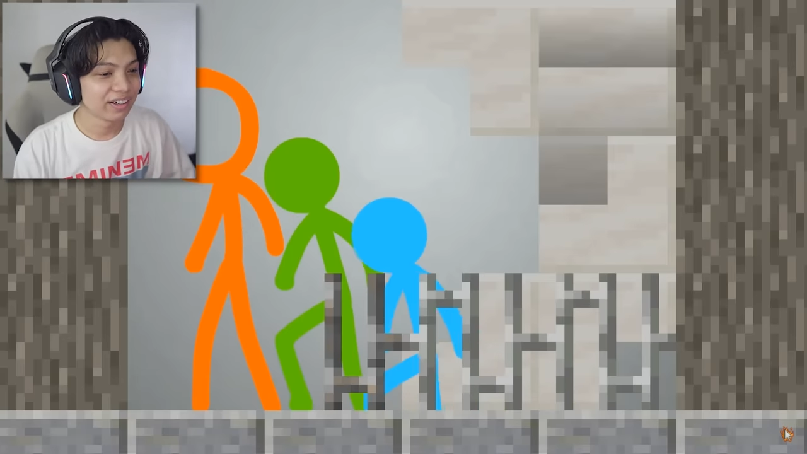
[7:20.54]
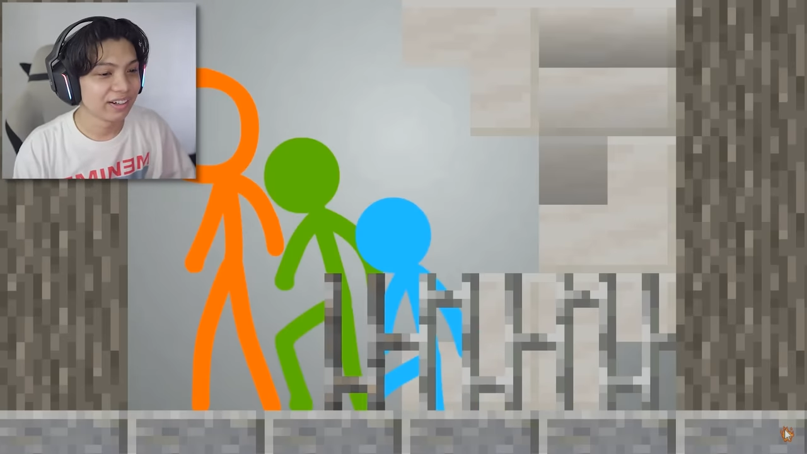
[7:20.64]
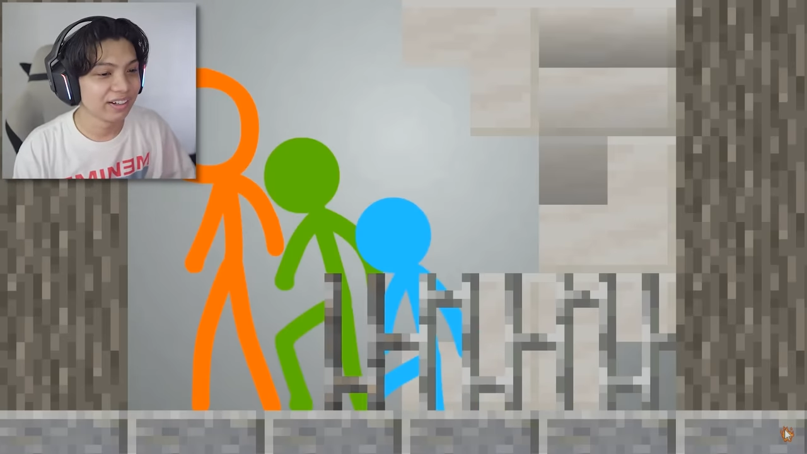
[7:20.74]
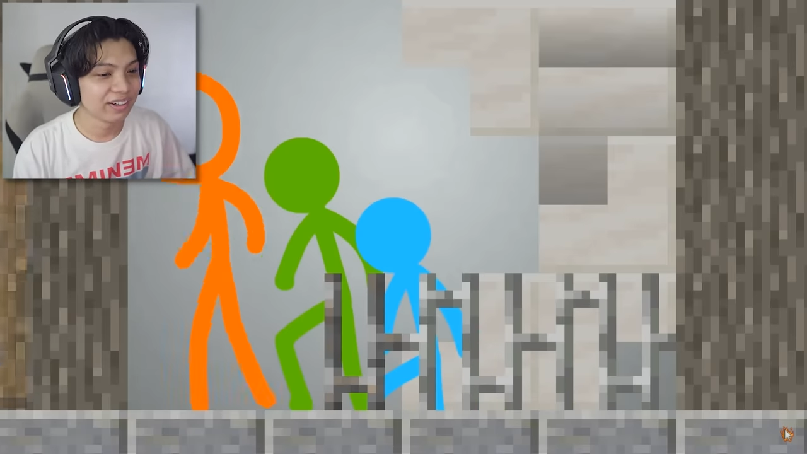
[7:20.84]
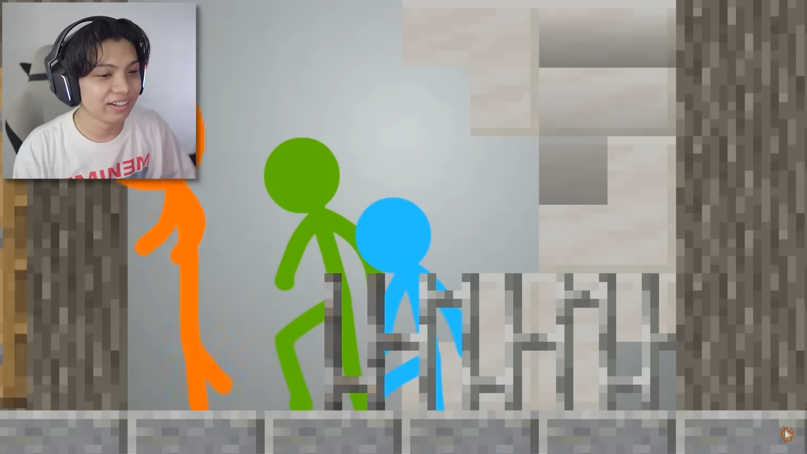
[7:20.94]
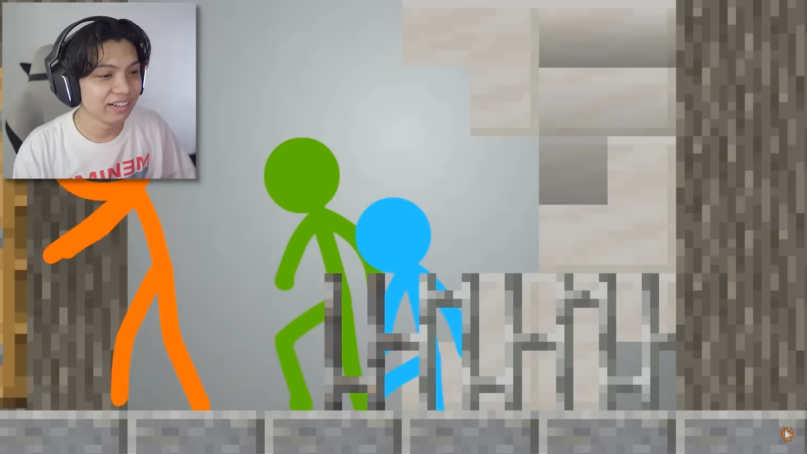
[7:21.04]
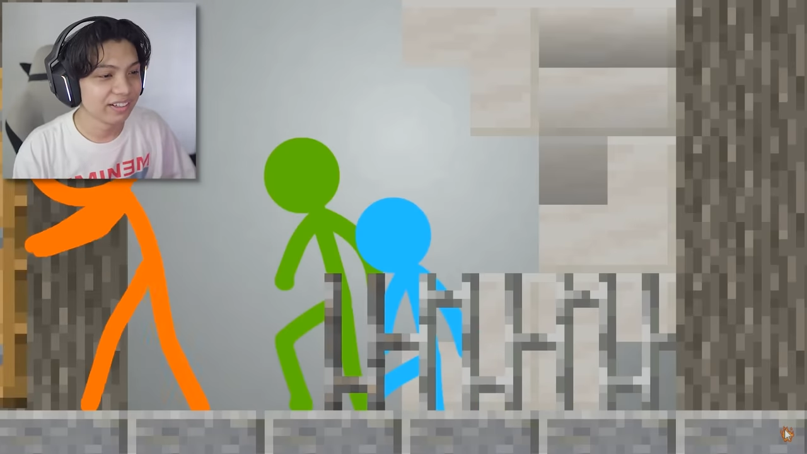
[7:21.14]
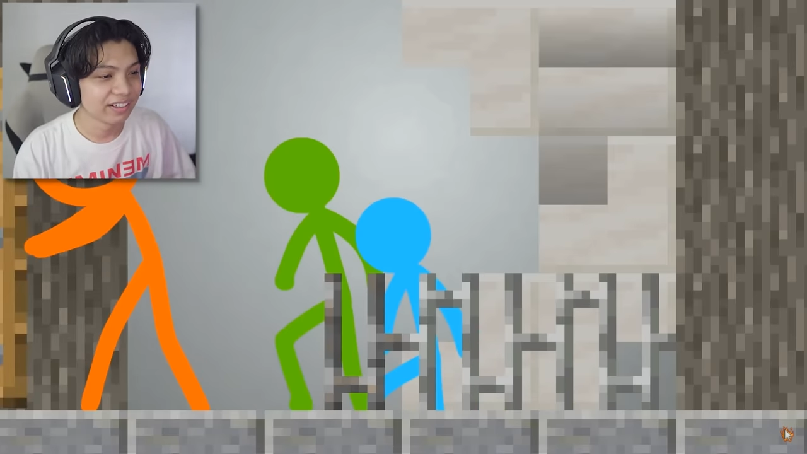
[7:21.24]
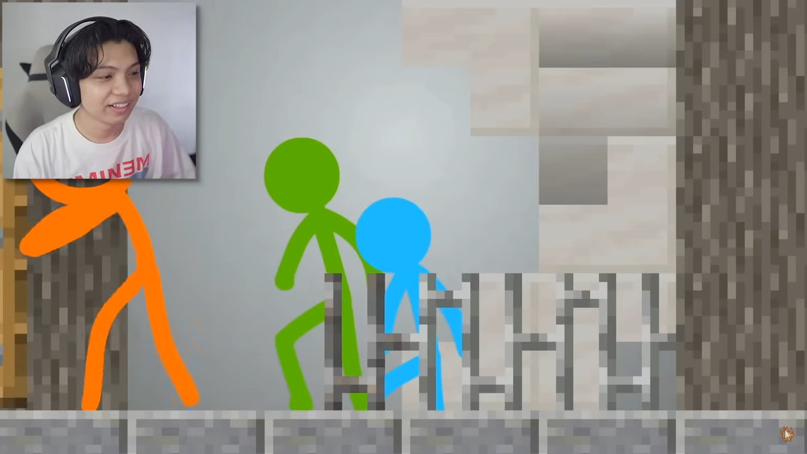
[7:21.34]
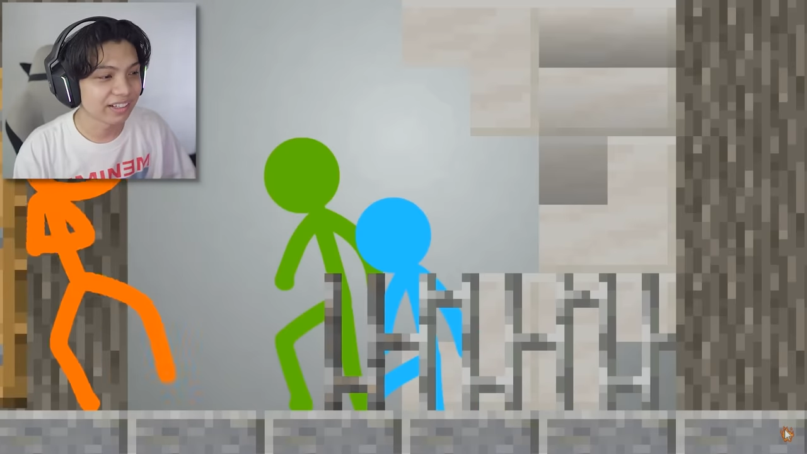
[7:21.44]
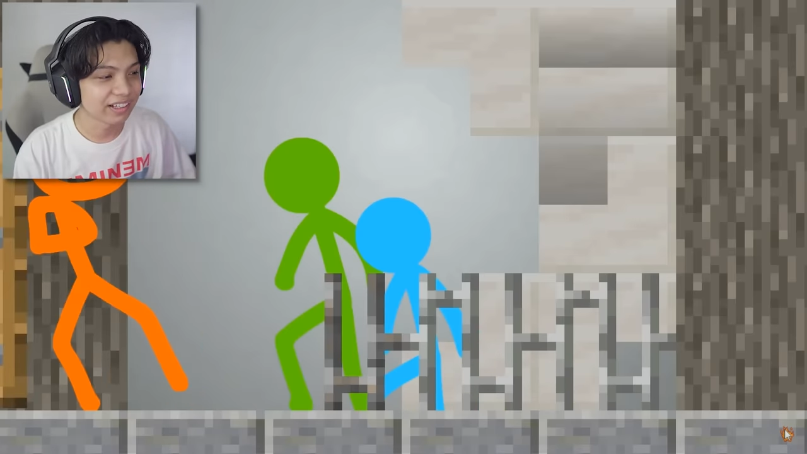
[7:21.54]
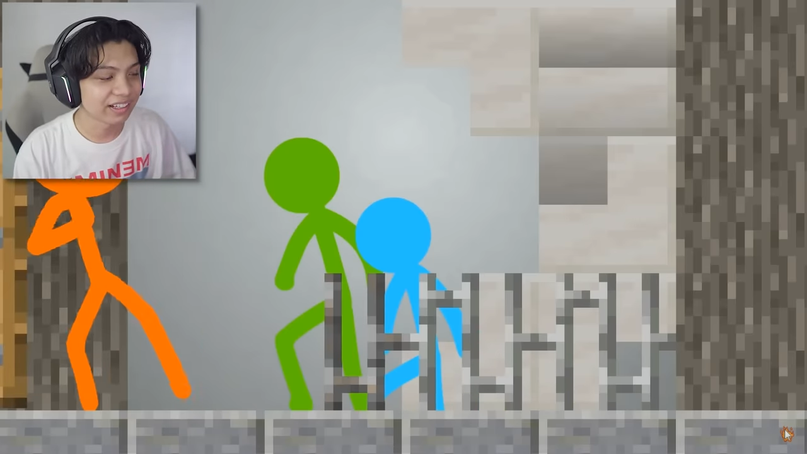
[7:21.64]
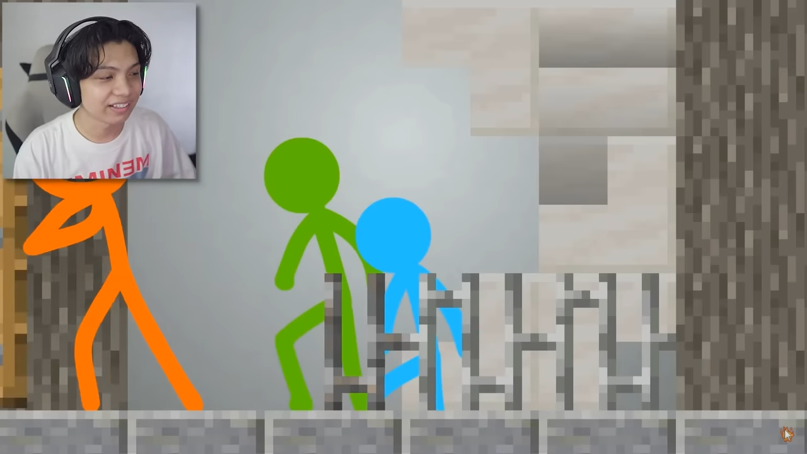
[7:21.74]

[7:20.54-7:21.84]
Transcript: Aha. Naik ke